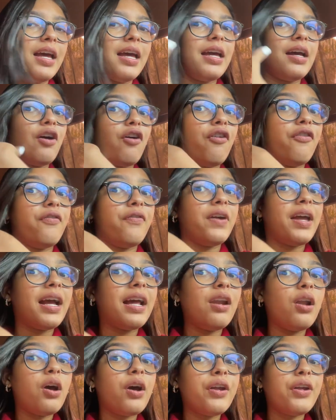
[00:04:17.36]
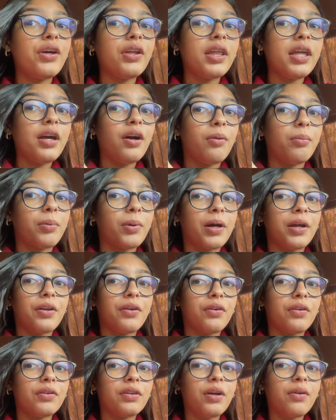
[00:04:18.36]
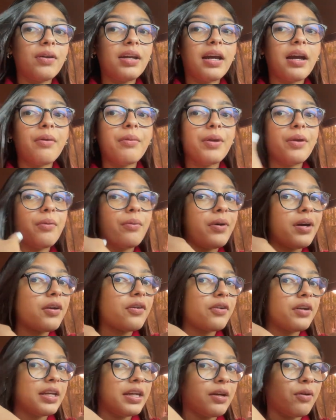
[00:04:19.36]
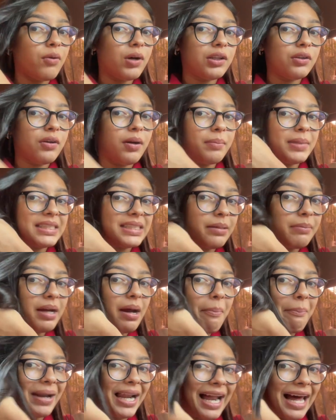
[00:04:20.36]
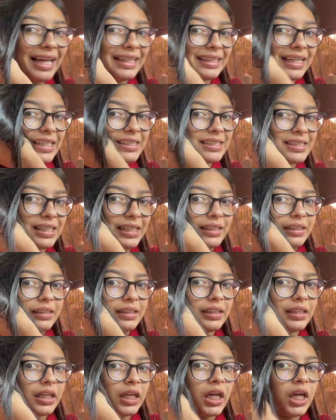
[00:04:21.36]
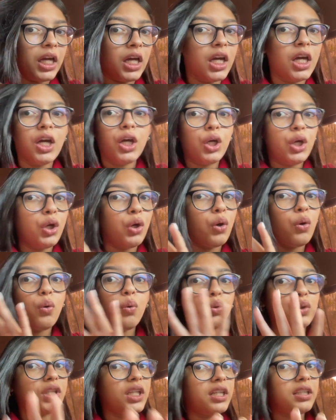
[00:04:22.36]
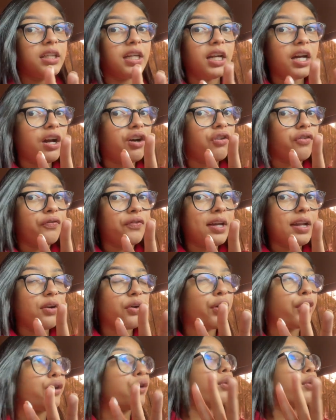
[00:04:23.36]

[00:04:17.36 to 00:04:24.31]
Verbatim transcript: confíen en lo que yo digo porque yo no tengo el cabello bueno y cuando a mí se me aplata así, usted tienen que confiar en lo que yo